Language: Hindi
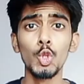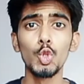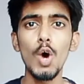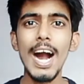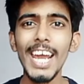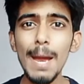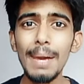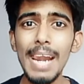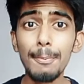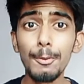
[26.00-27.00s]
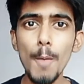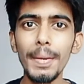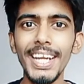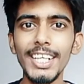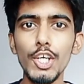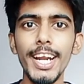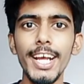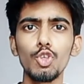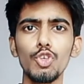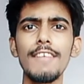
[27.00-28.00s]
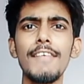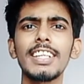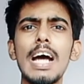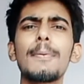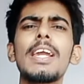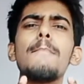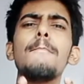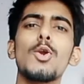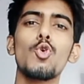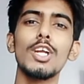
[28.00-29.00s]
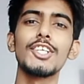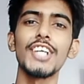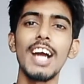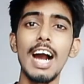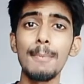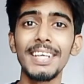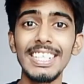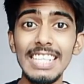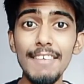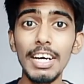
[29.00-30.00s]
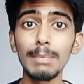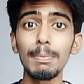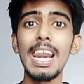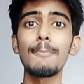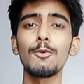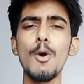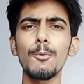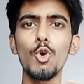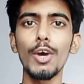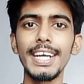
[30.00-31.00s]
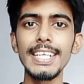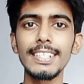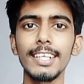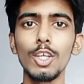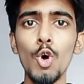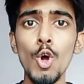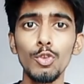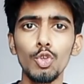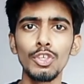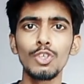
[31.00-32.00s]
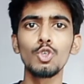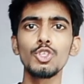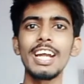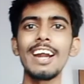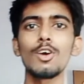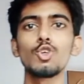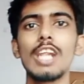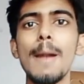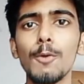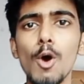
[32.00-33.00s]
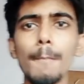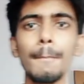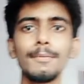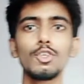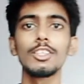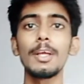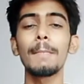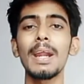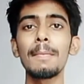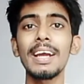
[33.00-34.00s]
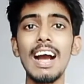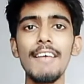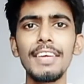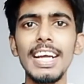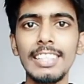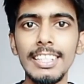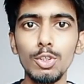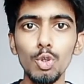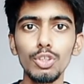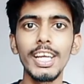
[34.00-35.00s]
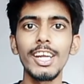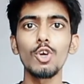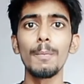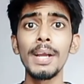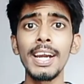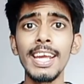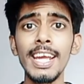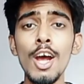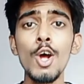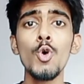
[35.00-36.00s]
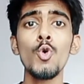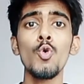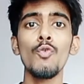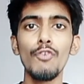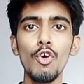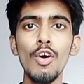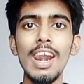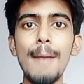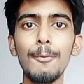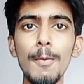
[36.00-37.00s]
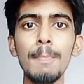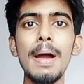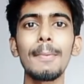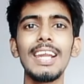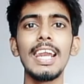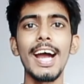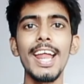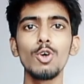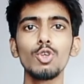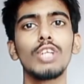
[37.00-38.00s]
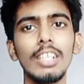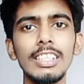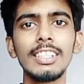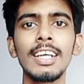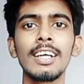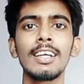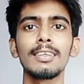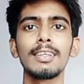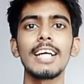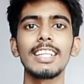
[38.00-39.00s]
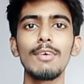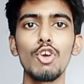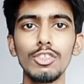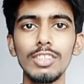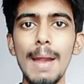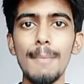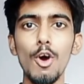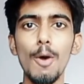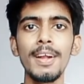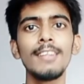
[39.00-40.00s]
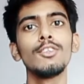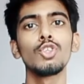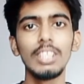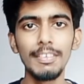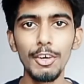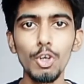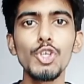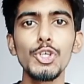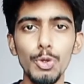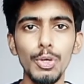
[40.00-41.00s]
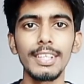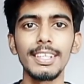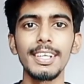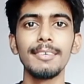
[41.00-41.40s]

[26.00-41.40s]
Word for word: तो अगर आप लैपटॉप लेना चाह रहे हैं तो ये वक्त आपके लिए बिल्कुल अच्छा है आप इसी वक्त पर लैपटॉप को ख़रीद सकते हो तो कुछ है कुछ लैपटॉप जिन पर हमें काफ़ी अच्छी छूट देखने को मिल रही है वो लैपटॉप मैं आपके लिए लाया हूँ चलो इसे देख दिखाते हो कौन से लैपटॉप हैं तो वीडियो को शुरू करते